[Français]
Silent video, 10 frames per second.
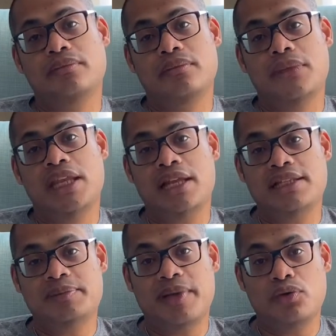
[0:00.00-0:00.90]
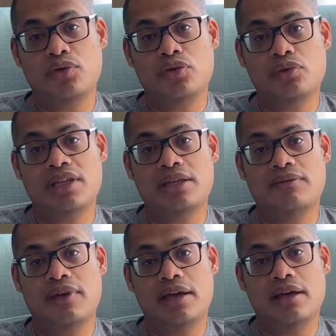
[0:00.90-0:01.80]
il a disparu. Donc, il
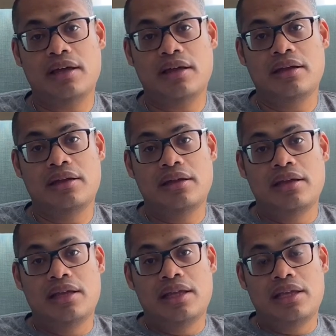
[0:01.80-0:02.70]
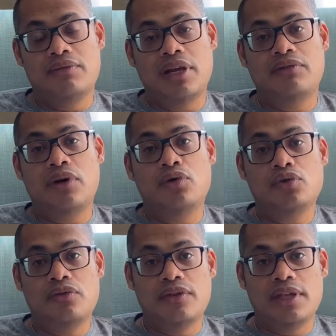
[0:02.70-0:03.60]
va, il va l'avoir
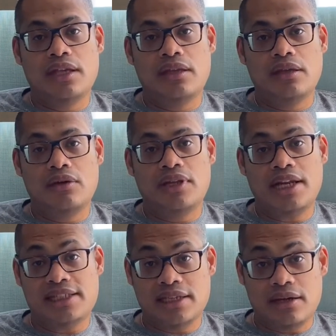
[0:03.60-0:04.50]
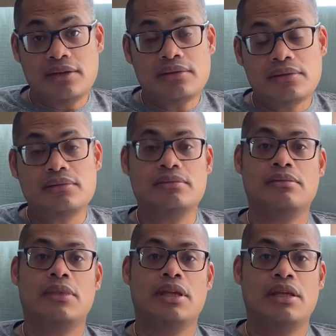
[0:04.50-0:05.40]
retrouvé en Alaska.
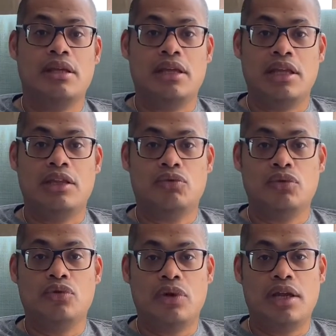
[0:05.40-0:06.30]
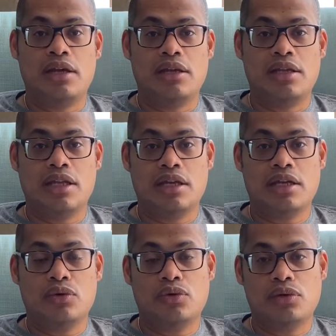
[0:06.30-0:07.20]
Et donc, de là, il y a
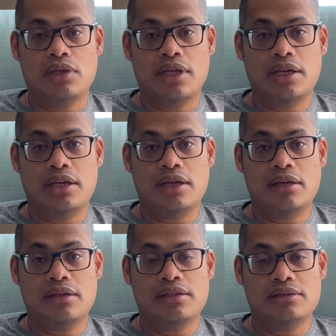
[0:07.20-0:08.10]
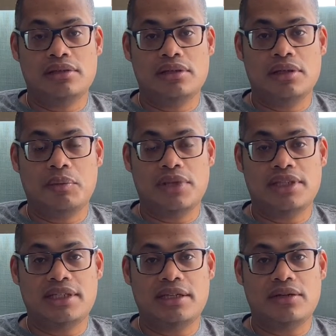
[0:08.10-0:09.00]
quelque chose, il y a, comment
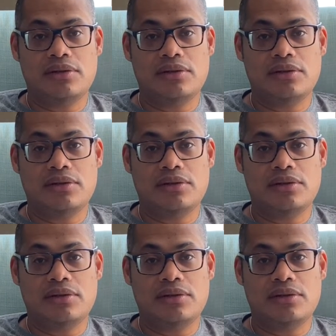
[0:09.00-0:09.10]
dire,